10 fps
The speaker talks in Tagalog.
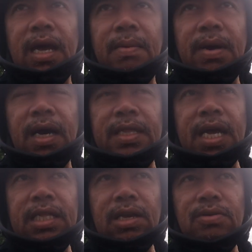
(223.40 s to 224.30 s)
uh, mga
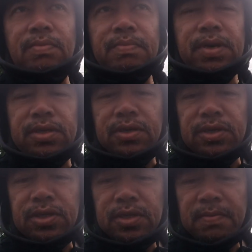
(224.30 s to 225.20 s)
dati kong
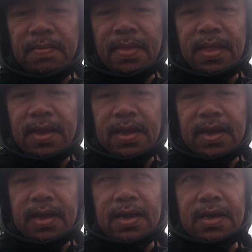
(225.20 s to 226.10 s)
videos
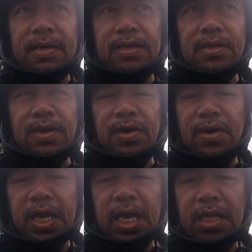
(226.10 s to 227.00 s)

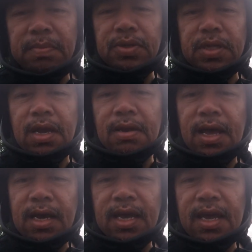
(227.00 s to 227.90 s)
so ingat po tayo
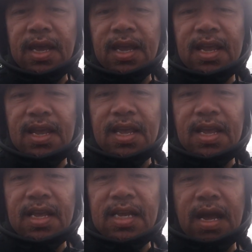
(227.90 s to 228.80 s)
lagi
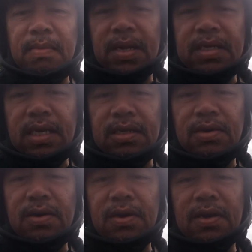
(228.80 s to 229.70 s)
God bless us
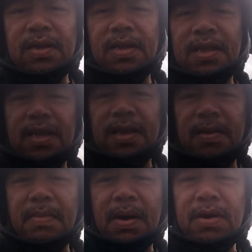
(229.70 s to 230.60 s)
all
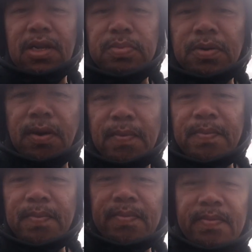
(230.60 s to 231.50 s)
mabalos
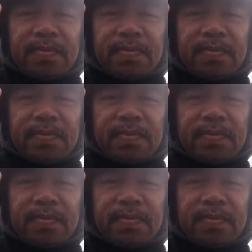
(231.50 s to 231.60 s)
po